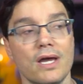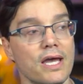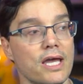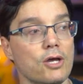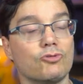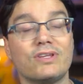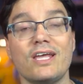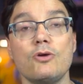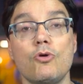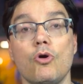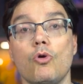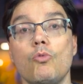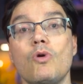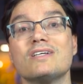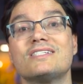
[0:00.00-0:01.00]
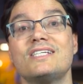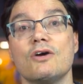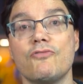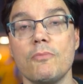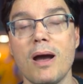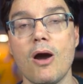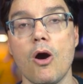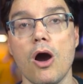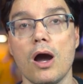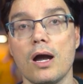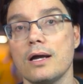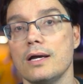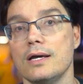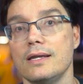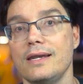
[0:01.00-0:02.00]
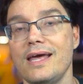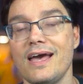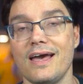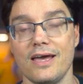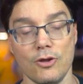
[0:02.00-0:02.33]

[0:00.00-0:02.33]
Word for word: eu tenho um acervo maior, né?